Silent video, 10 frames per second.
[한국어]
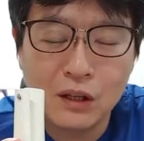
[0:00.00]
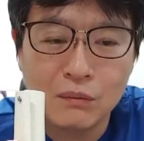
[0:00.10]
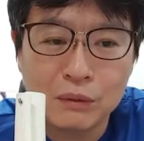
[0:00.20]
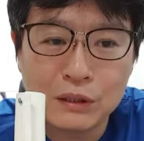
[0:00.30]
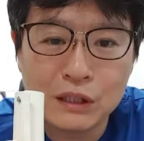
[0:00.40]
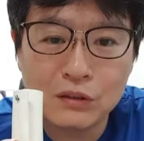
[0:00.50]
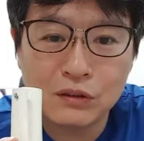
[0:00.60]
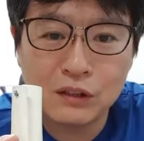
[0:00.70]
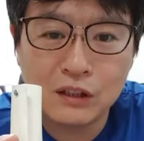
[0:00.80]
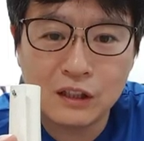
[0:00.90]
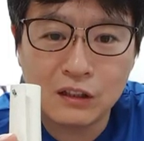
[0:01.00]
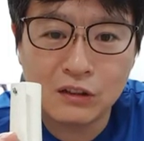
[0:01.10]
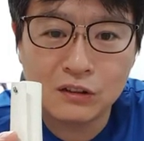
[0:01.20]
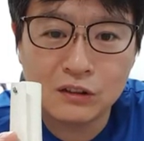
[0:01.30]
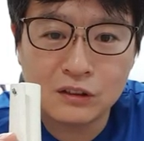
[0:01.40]
미세전인 이
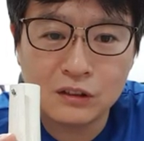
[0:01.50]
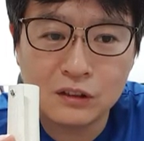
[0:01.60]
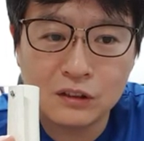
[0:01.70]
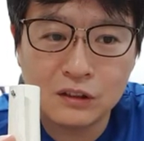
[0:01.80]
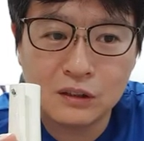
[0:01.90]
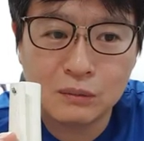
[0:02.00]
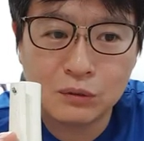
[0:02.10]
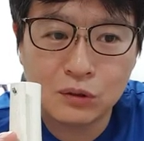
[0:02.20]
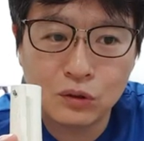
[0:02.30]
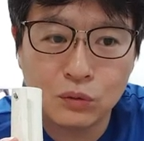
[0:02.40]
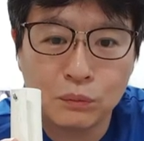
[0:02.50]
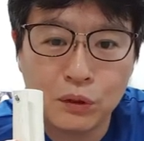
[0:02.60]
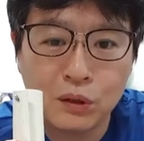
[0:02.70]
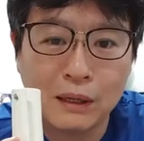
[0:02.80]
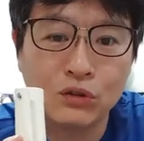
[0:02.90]
것을 좀
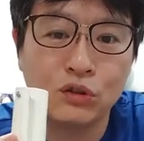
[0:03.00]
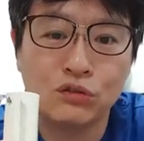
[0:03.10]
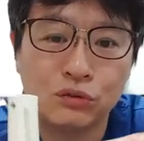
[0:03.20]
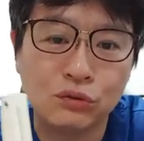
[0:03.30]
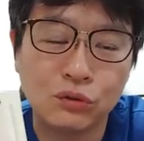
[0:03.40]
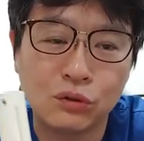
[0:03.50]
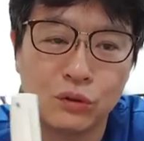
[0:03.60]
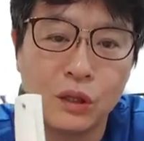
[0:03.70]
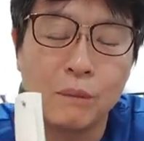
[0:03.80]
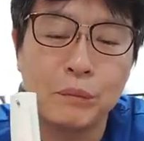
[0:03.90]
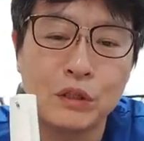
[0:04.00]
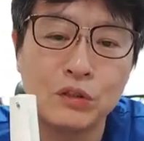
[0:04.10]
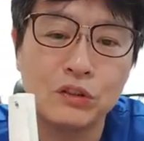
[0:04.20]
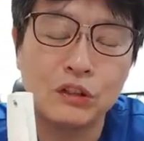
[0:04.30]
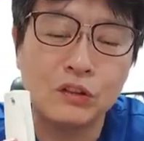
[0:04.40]
뼈를 맞춰주고
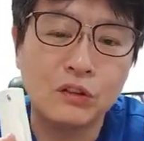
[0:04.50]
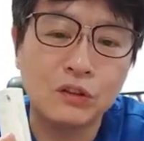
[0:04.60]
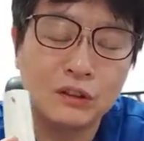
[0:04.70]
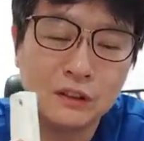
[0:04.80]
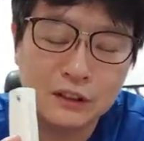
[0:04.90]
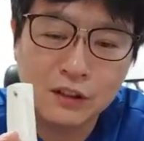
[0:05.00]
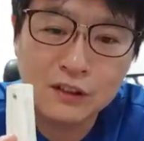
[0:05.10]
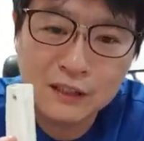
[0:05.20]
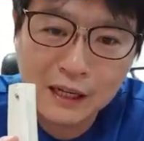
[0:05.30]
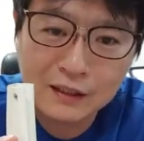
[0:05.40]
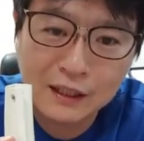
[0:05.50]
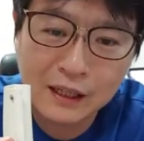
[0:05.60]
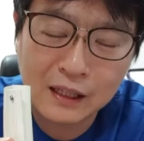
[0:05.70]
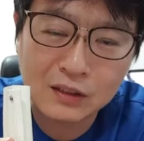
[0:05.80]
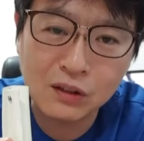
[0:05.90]
비전인 거는 그런
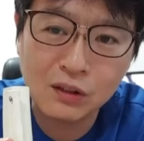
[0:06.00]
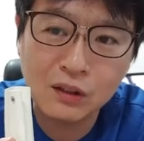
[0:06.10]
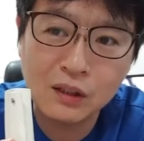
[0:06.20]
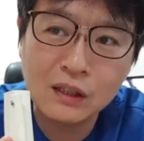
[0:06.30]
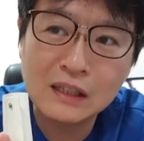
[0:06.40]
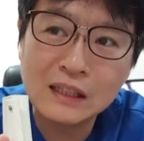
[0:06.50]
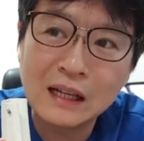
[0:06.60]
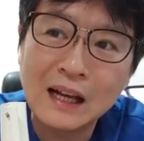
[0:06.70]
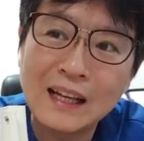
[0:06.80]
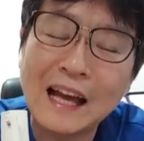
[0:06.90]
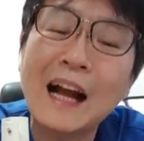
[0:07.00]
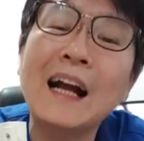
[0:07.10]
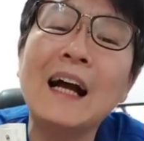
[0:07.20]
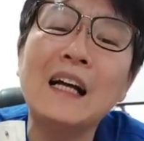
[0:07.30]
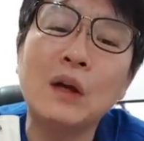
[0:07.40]
상태에서
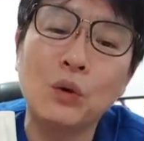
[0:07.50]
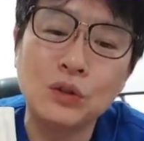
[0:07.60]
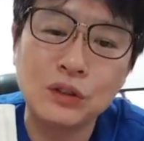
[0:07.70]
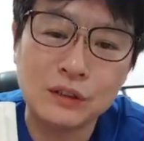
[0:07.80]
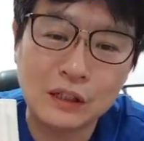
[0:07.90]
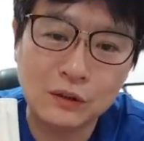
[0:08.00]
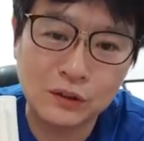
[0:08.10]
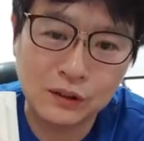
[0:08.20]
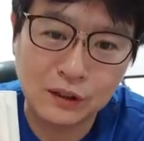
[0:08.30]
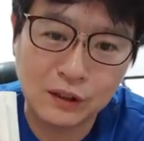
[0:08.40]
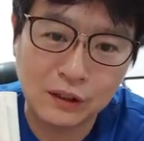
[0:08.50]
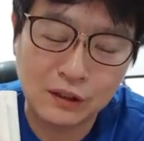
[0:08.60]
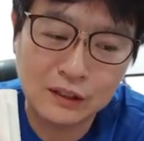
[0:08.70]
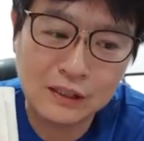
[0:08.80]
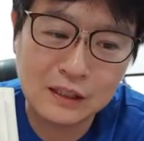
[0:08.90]
약하게 고정을 해놓는 거예요.
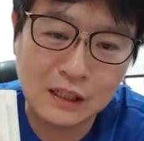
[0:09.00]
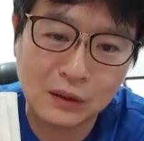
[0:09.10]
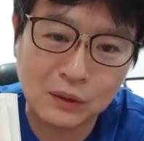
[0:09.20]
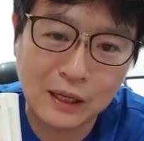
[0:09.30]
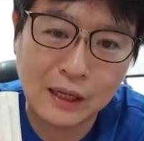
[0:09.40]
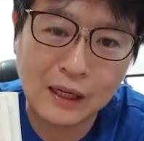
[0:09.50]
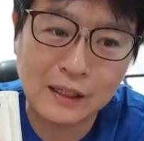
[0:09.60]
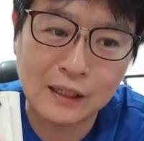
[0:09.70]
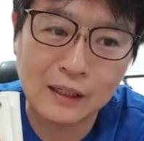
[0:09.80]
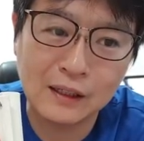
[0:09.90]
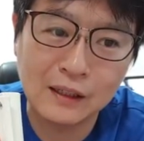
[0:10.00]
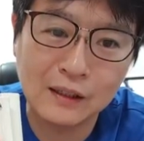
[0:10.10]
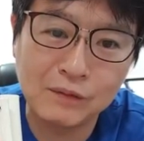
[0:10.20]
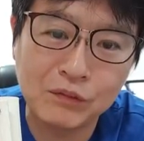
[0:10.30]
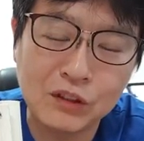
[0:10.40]
째지 않고 약하게.
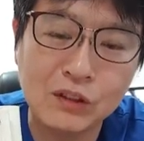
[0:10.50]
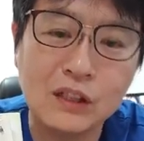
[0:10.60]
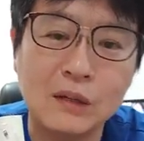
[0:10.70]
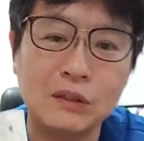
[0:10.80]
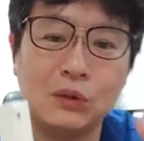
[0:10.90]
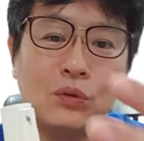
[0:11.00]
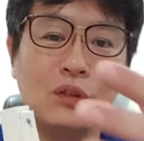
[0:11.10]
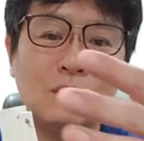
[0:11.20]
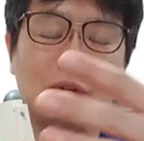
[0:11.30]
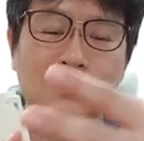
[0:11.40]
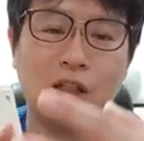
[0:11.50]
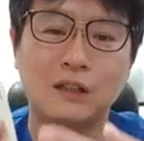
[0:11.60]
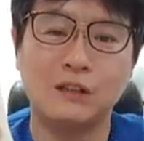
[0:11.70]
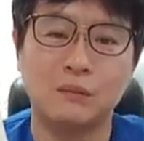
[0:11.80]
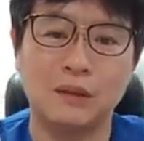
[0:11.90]
그런 다음에 이제 통기부스를
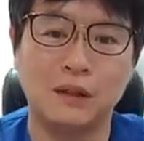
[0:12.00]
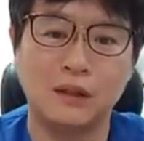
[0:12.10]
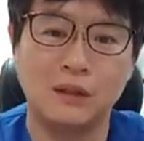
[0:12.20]
하는 겁니다.